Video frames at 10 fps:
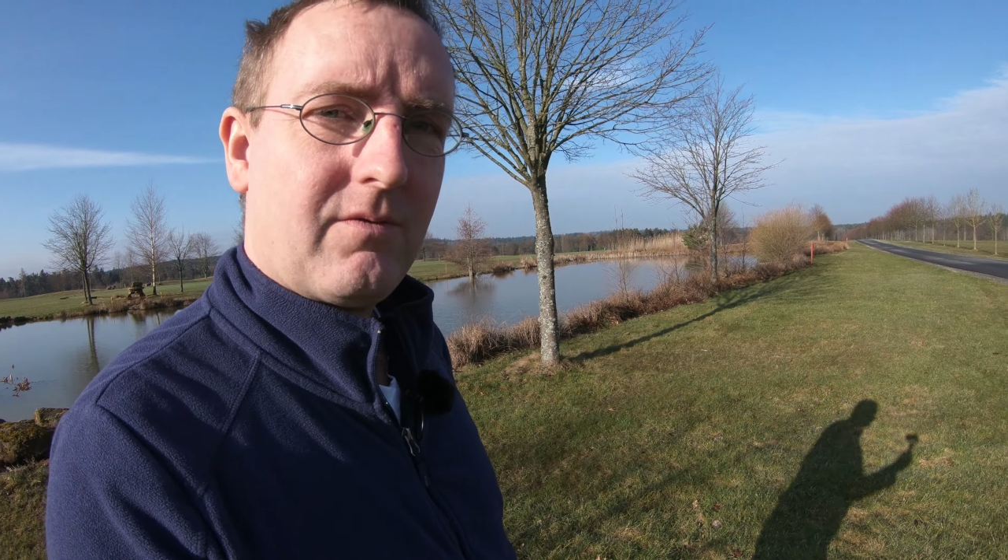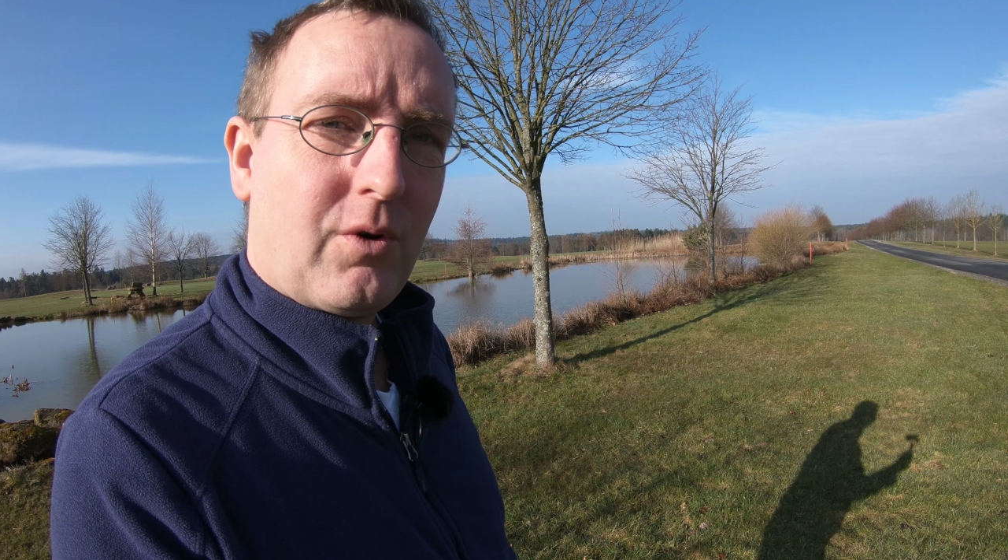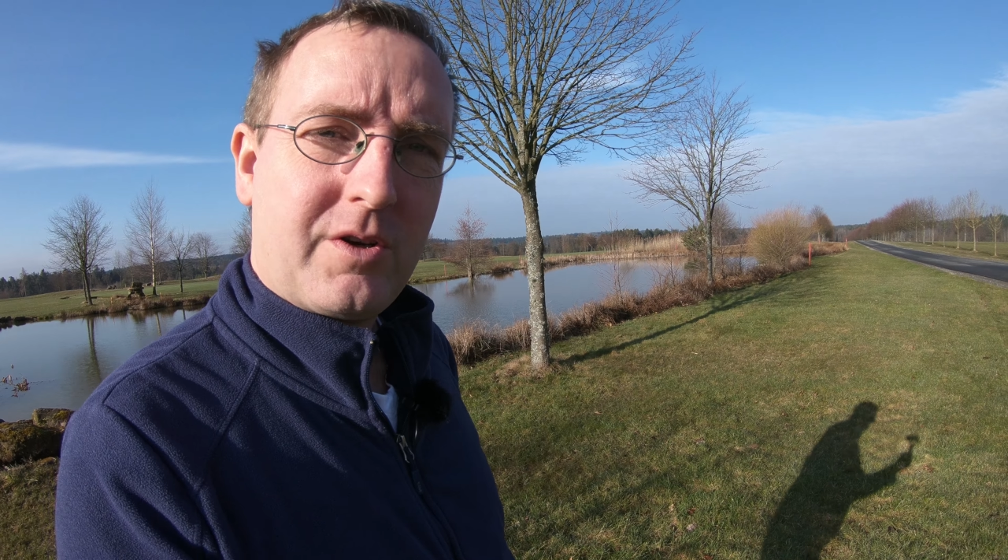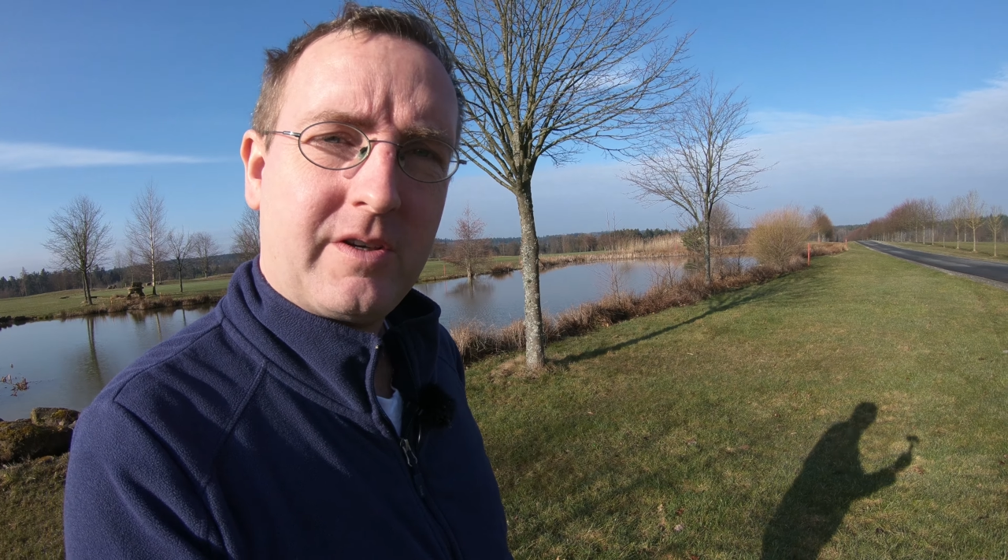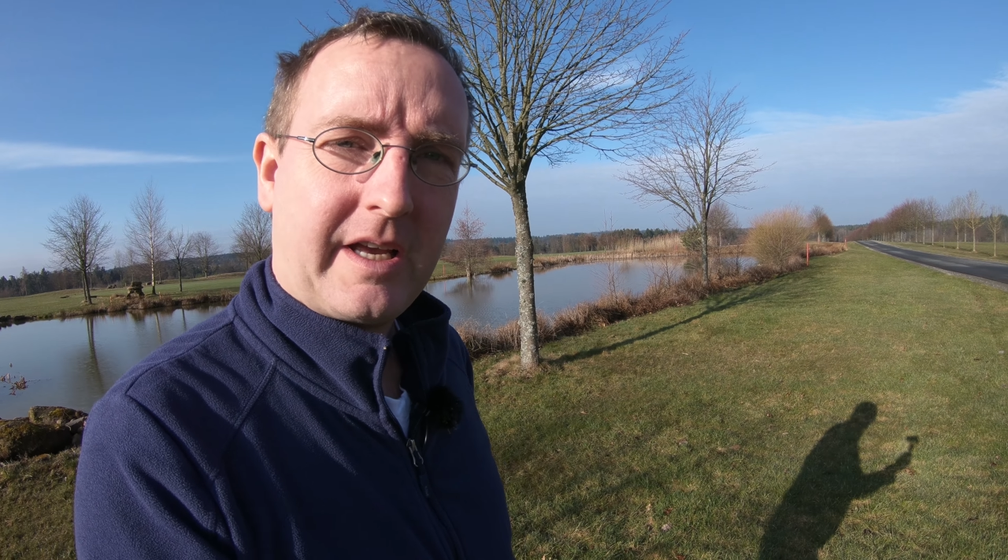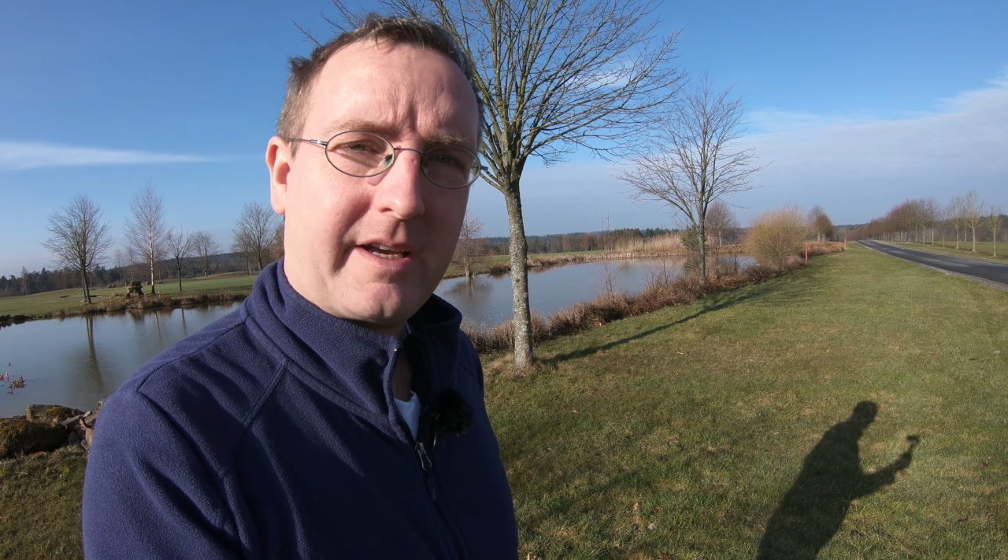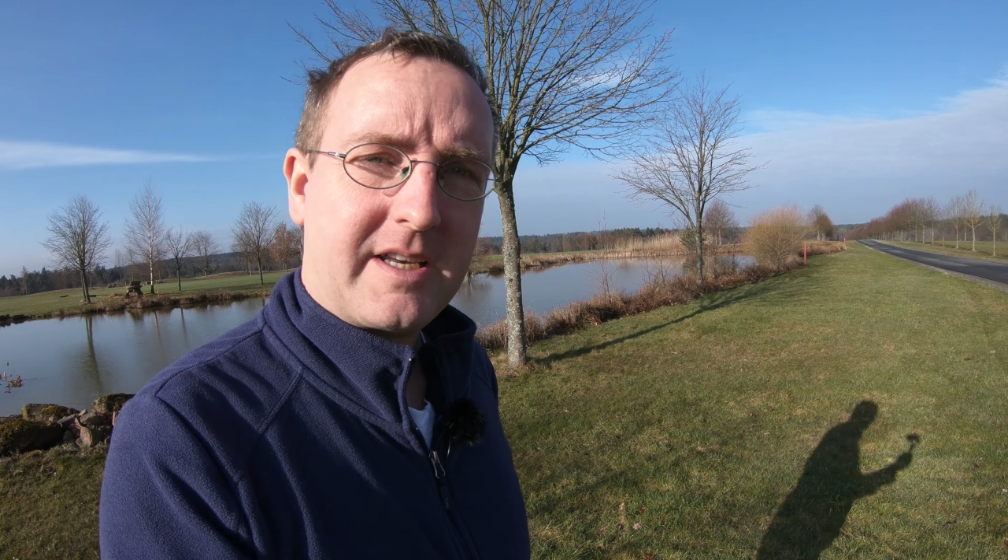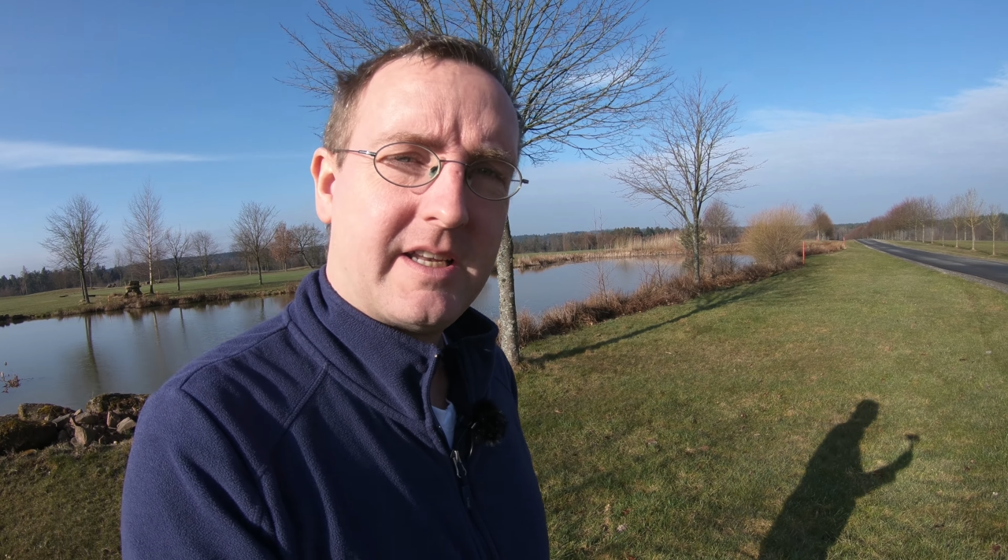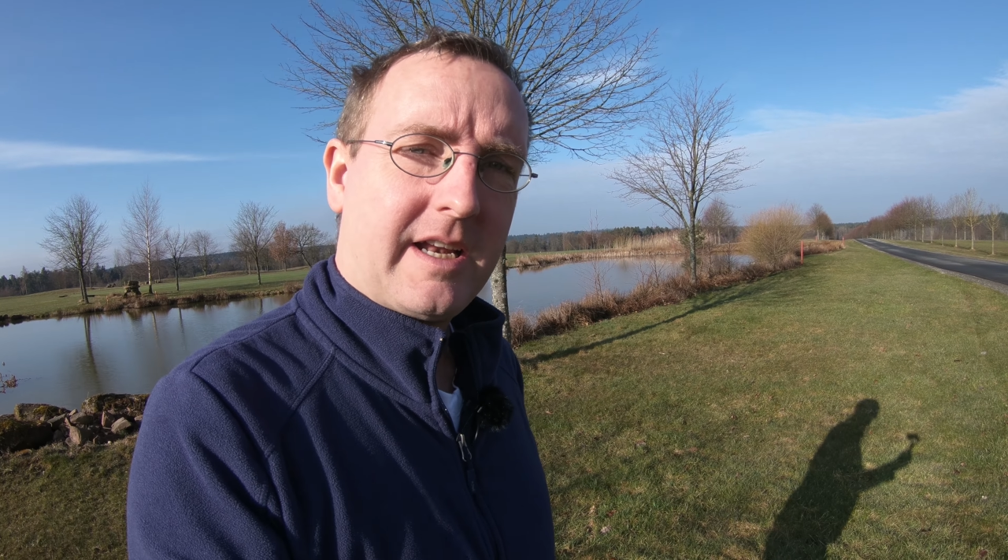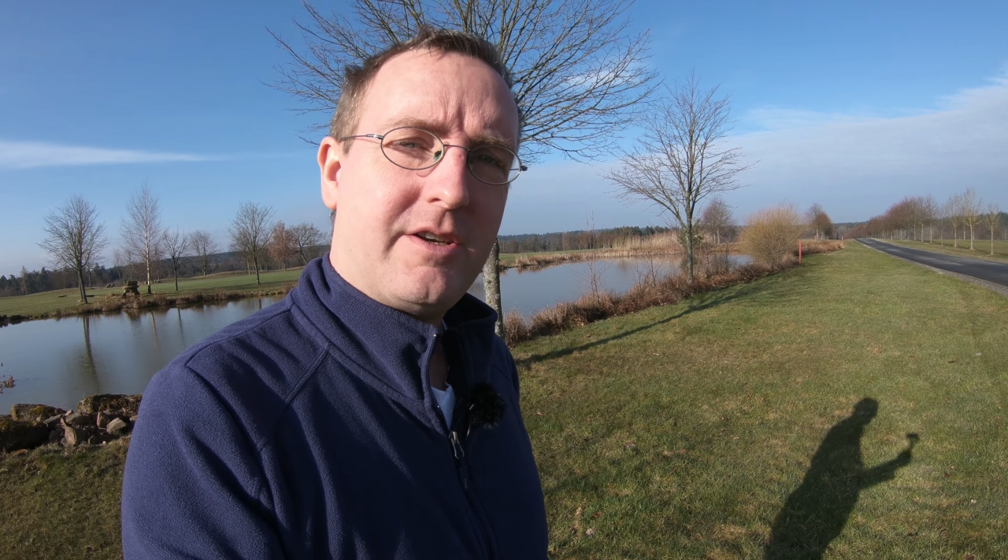wollten
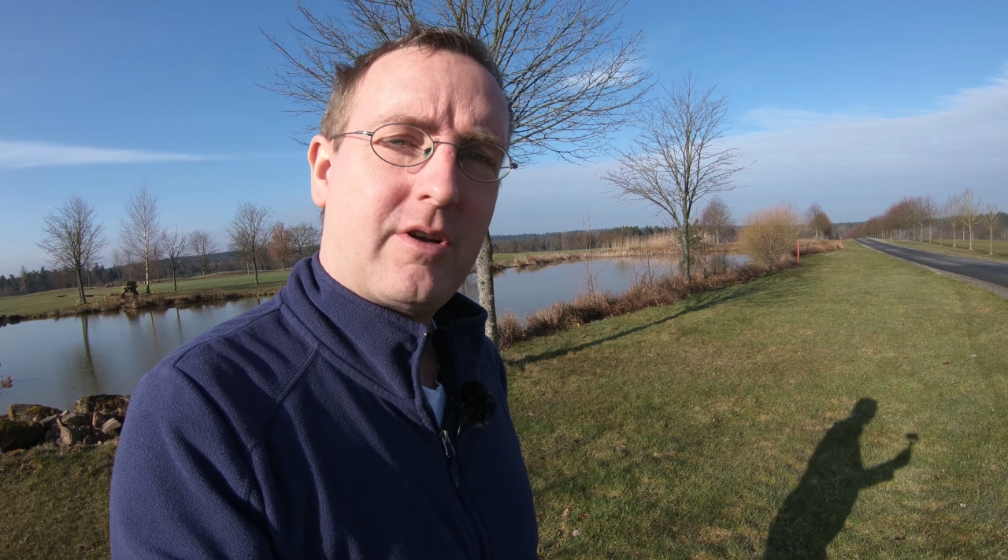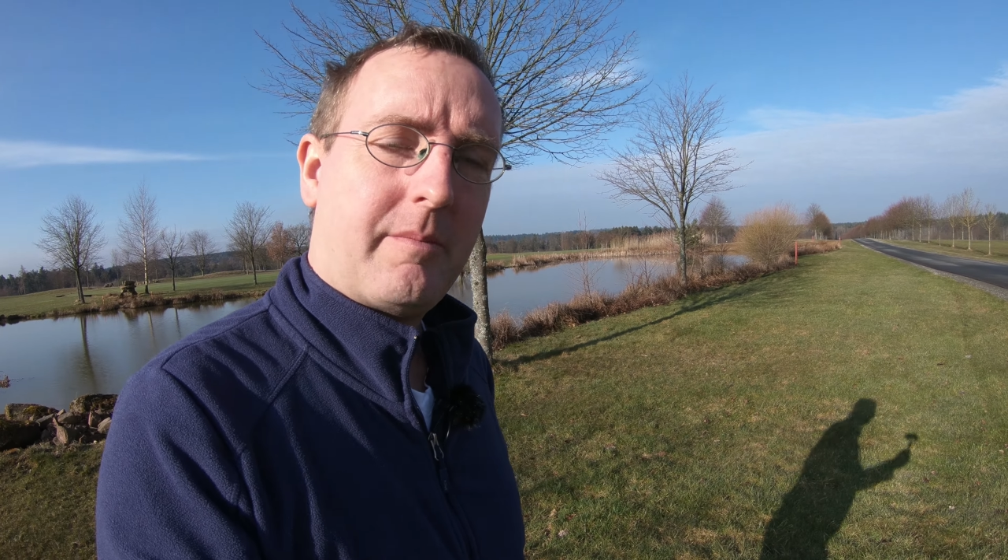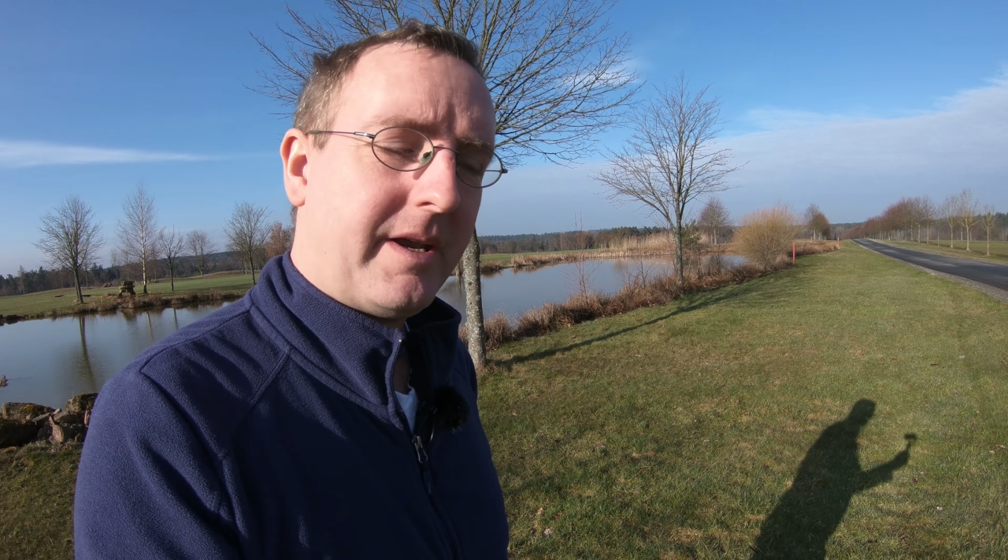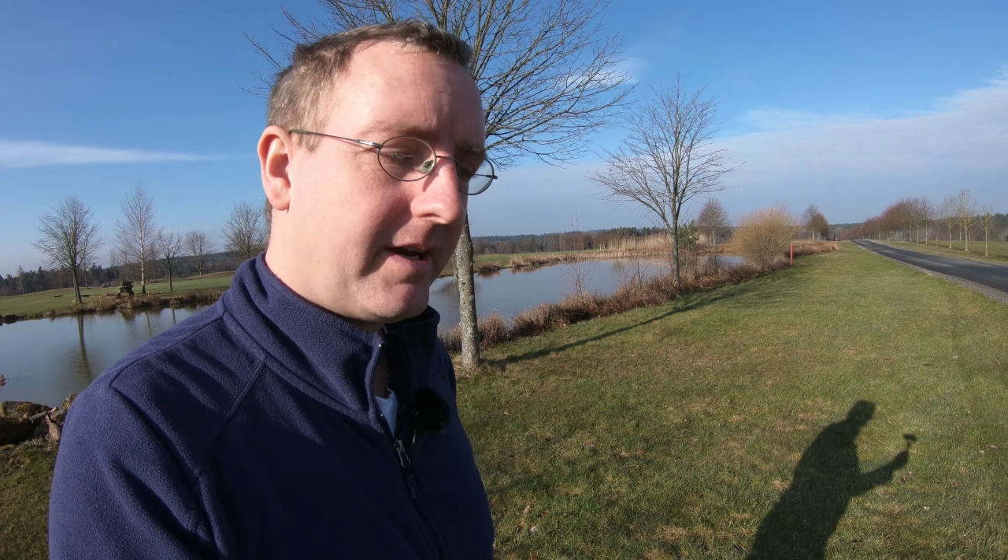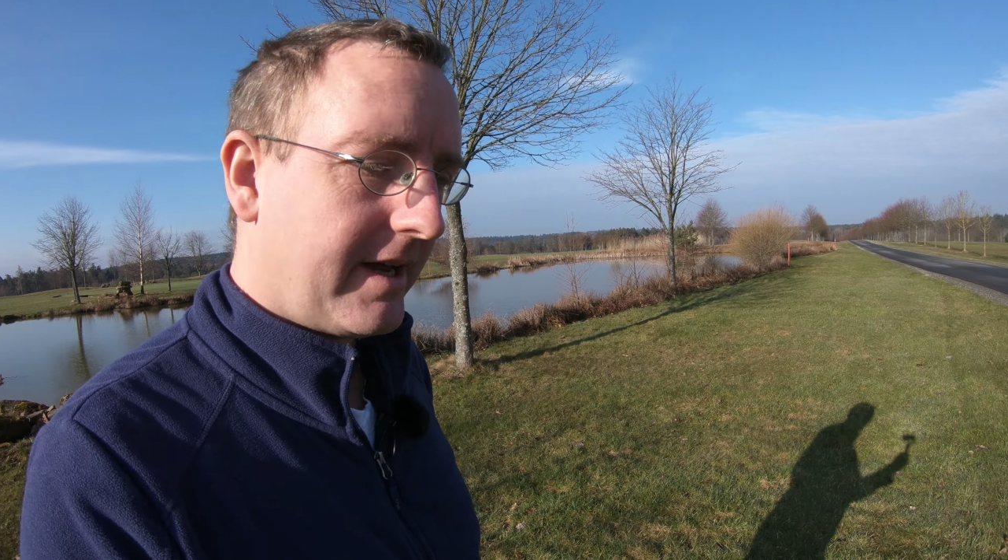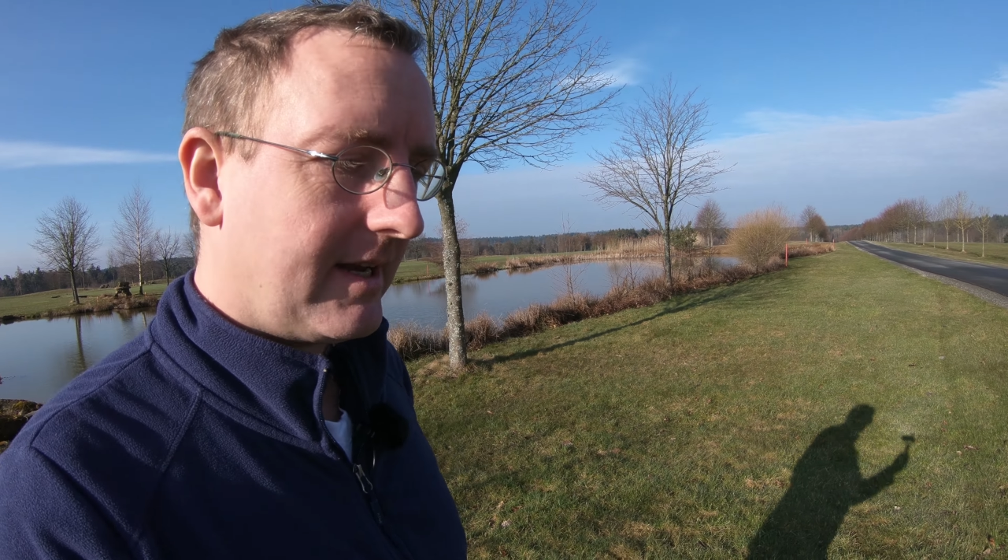gestern eigentlich noch am Neckar